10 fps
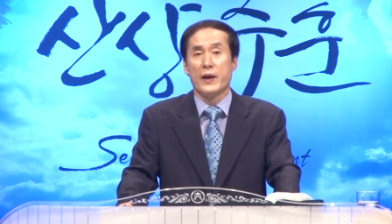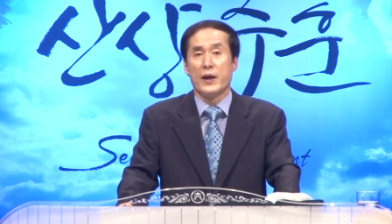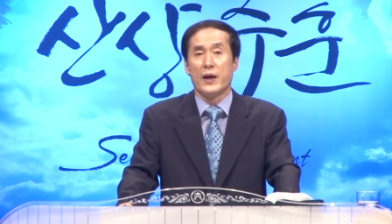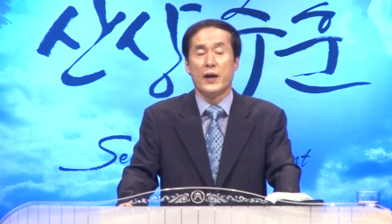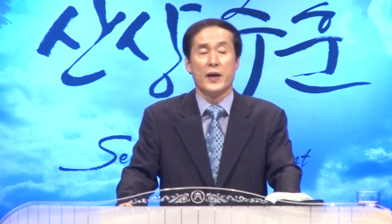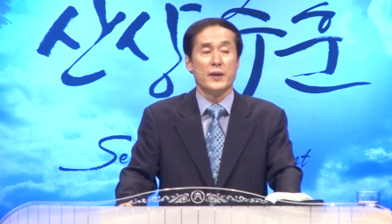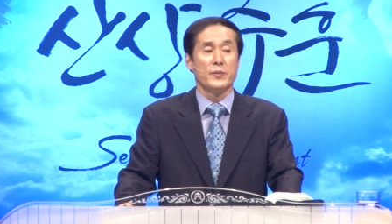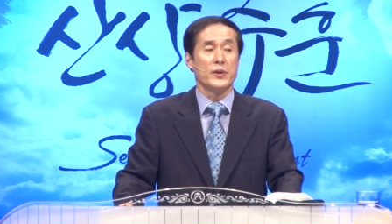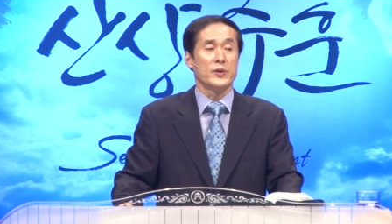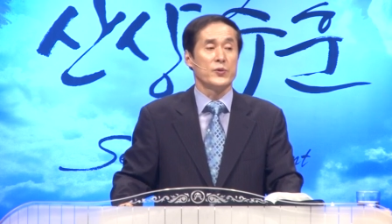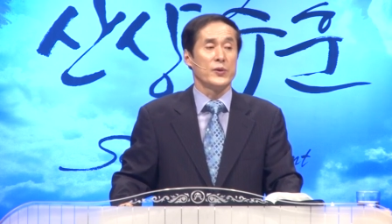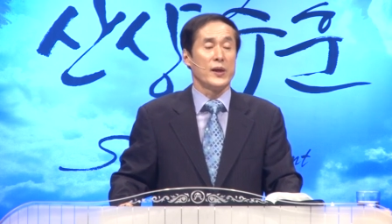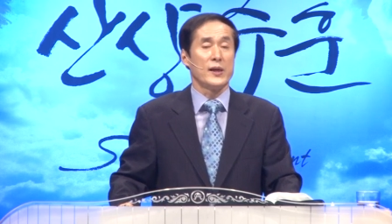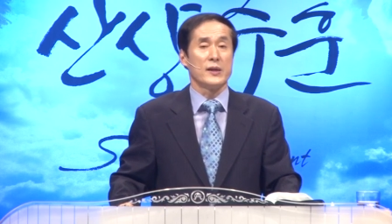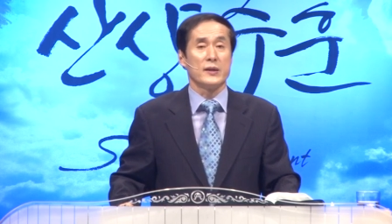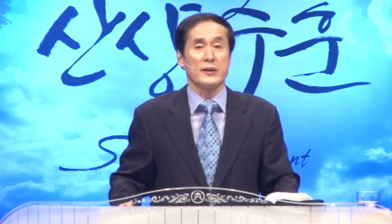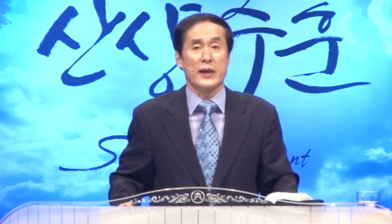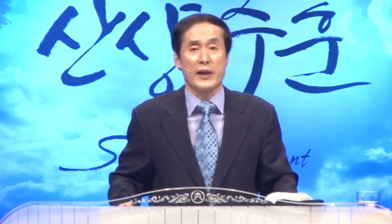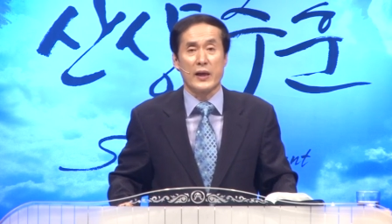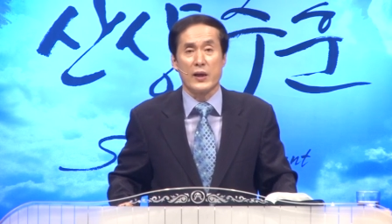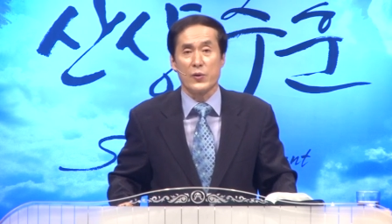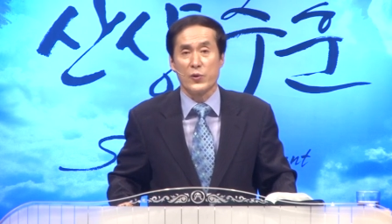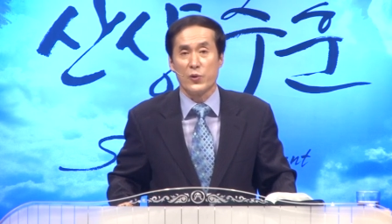아무리 주일날 사랑하고